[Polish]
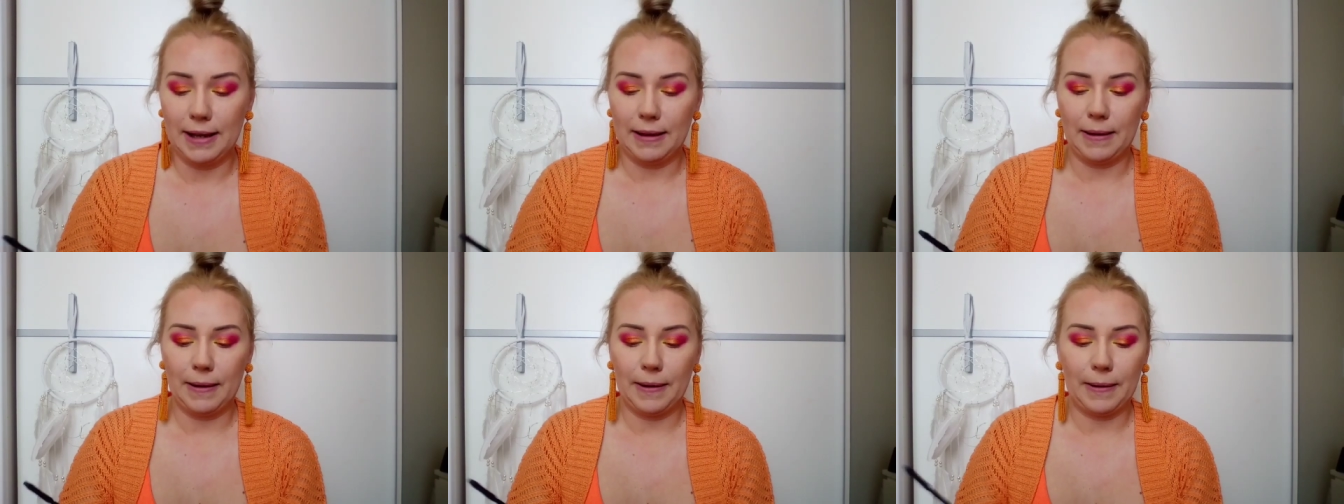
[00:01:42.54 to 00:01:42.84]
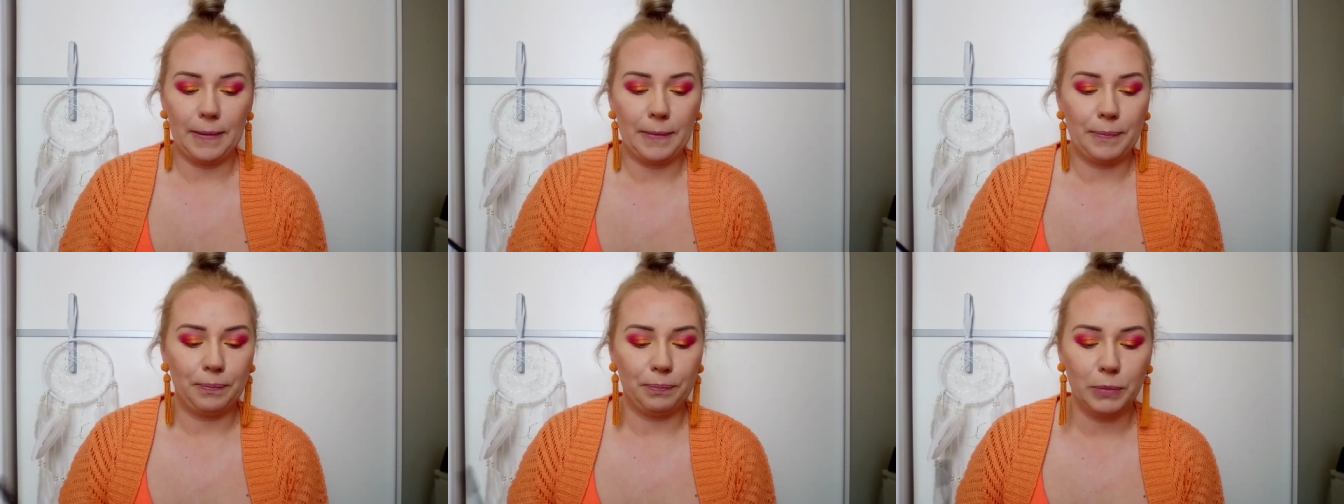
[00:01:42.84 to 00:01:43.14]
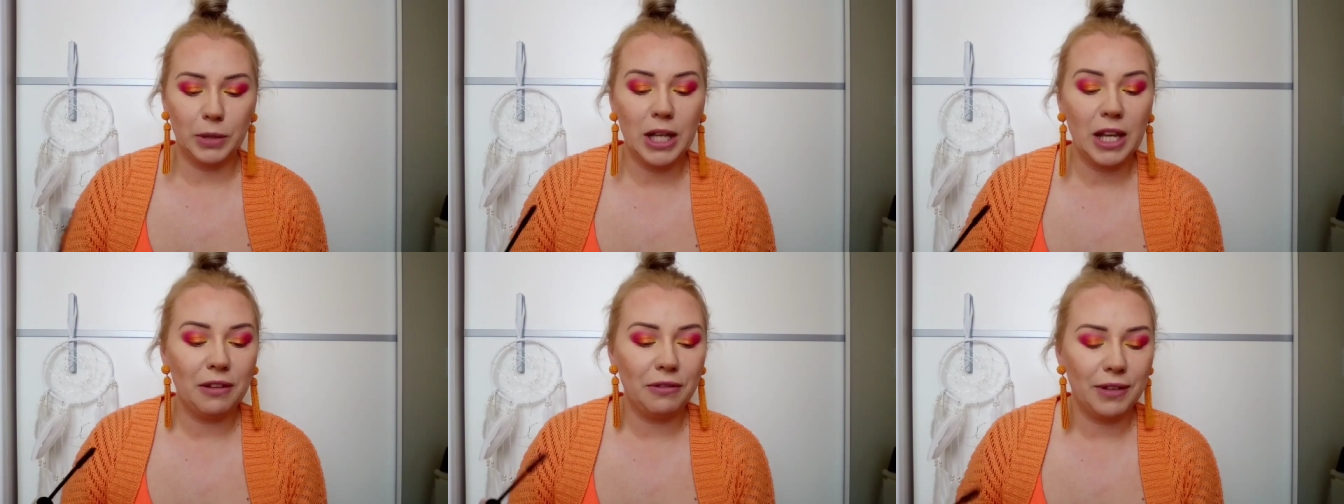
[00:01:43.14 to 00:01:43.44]
yy,
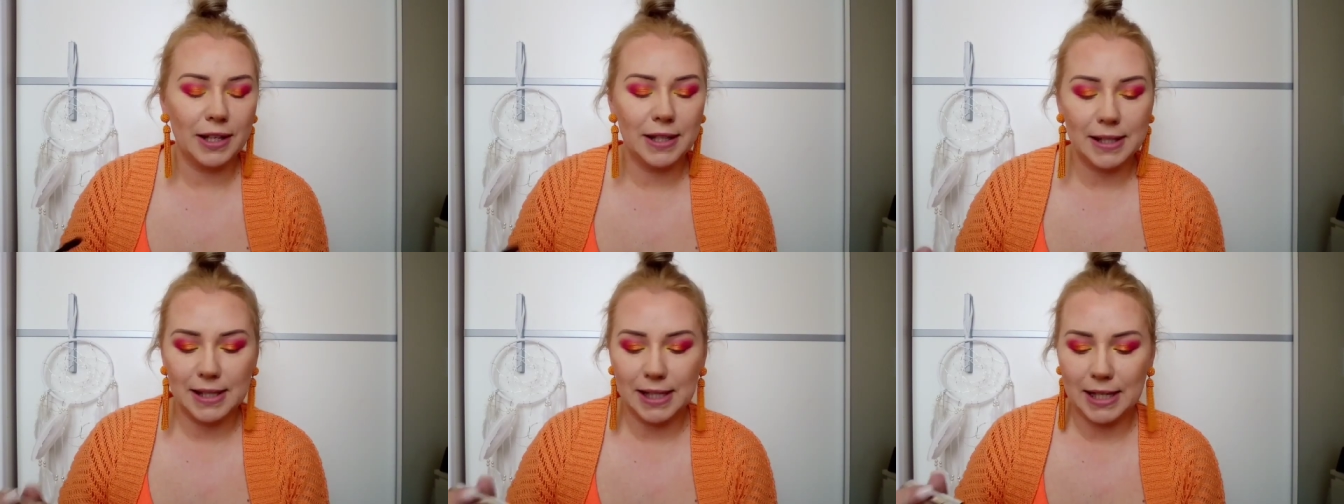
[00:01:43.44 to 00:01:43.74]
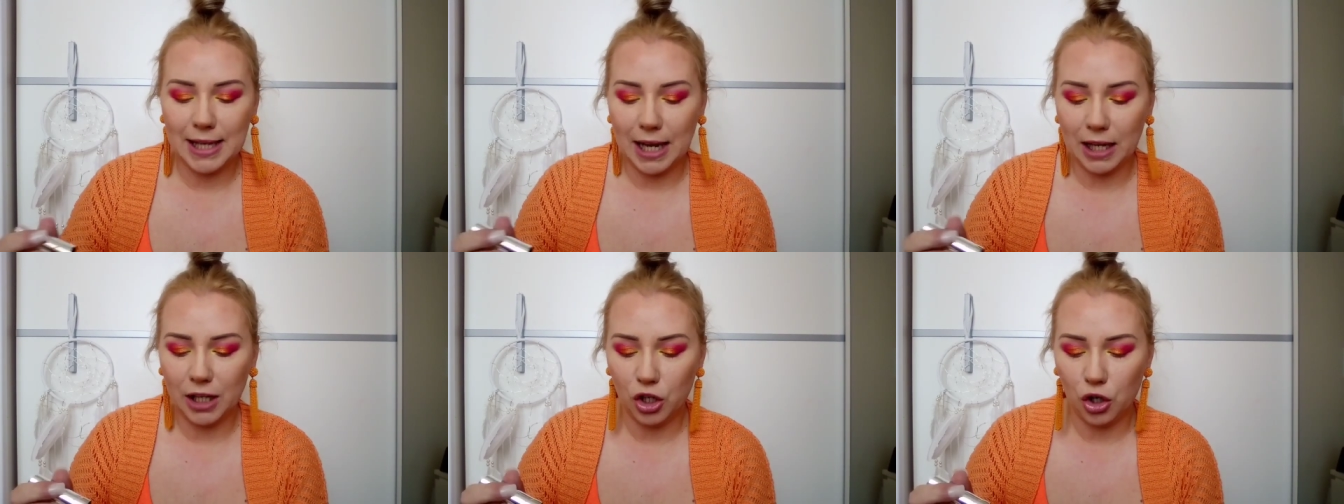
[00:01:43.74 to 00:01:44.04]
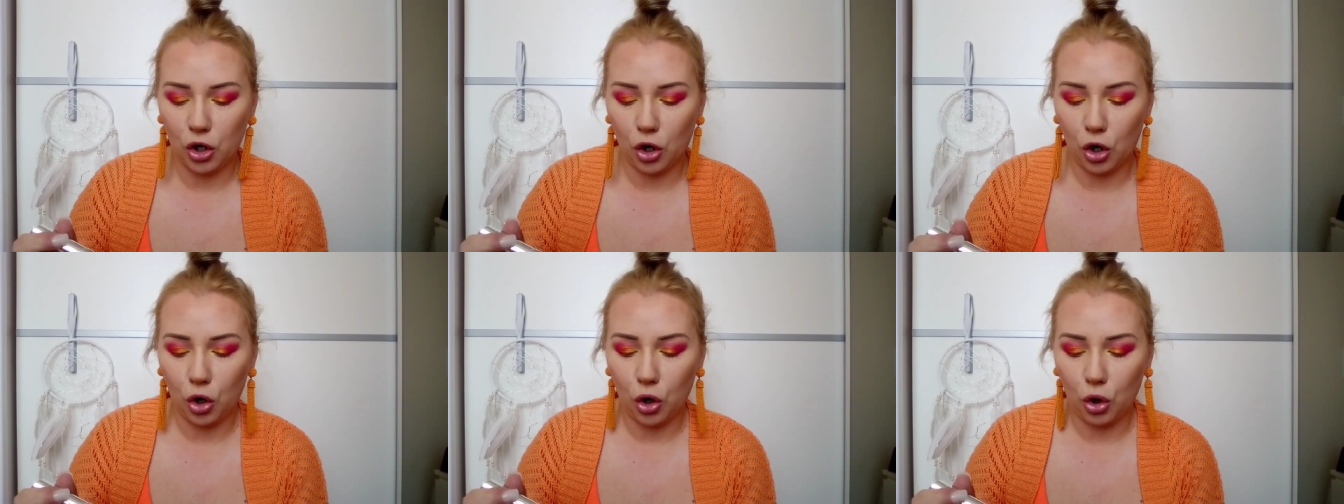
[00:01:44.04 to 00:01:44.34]
mniej więcej
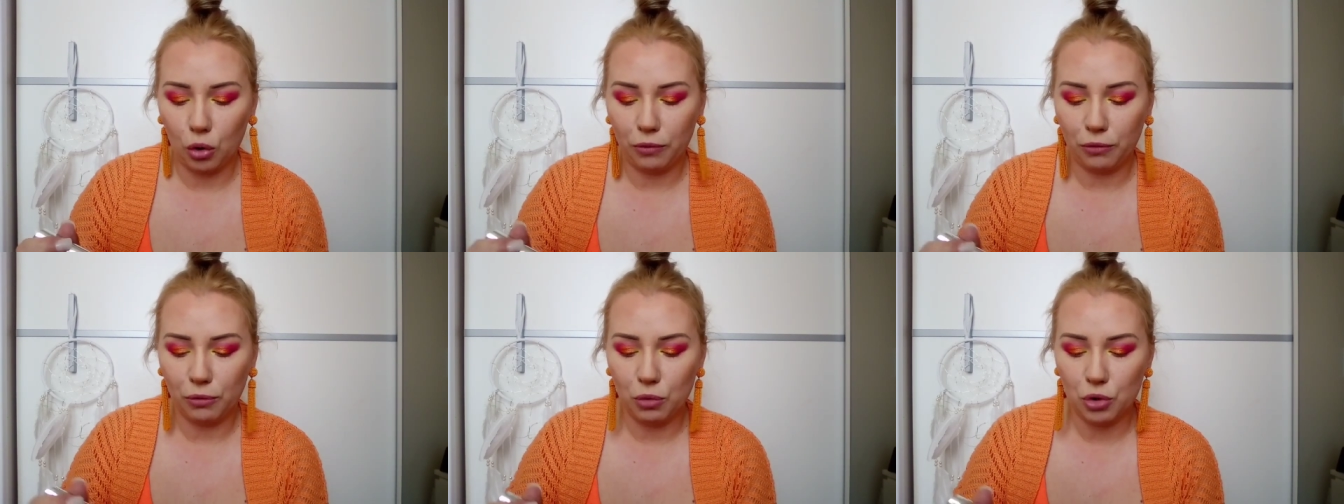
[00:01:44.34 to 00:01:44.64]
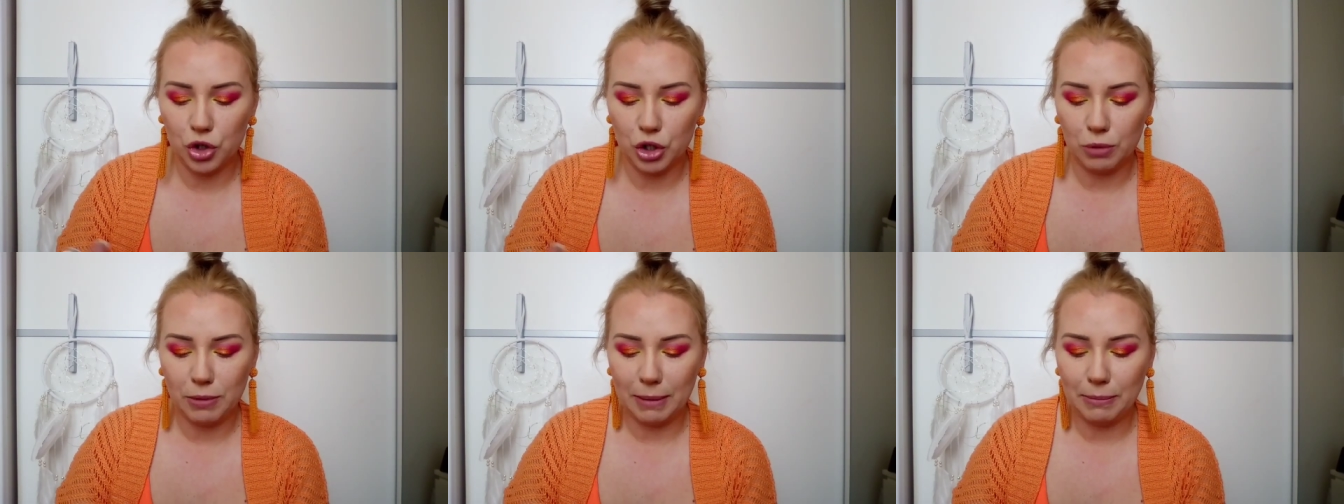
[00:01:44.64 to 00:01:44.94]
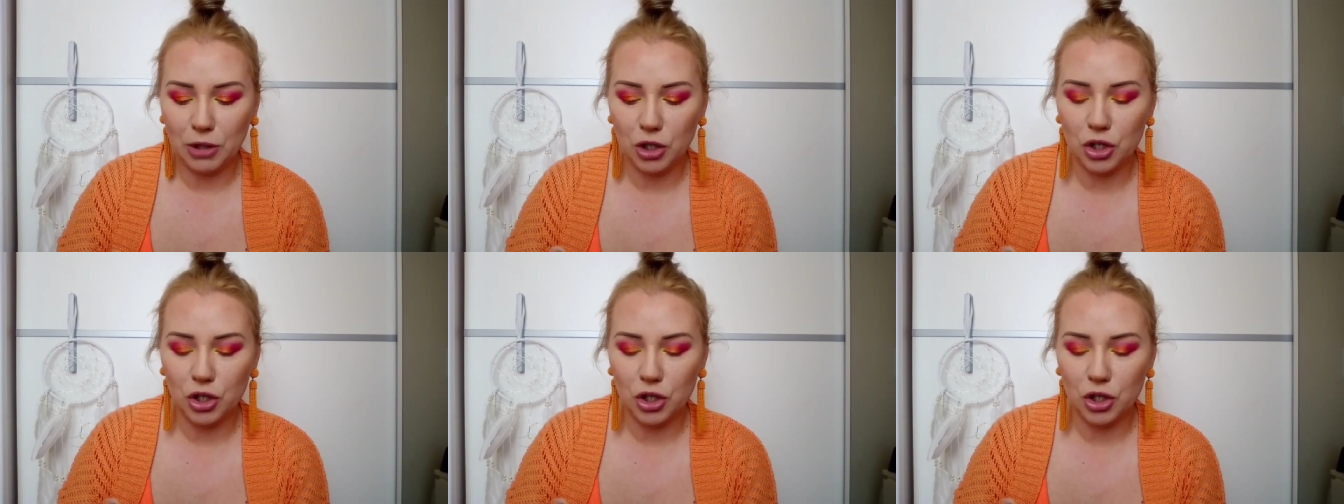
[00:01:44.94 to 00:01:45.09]
jakich kolorów użyłam.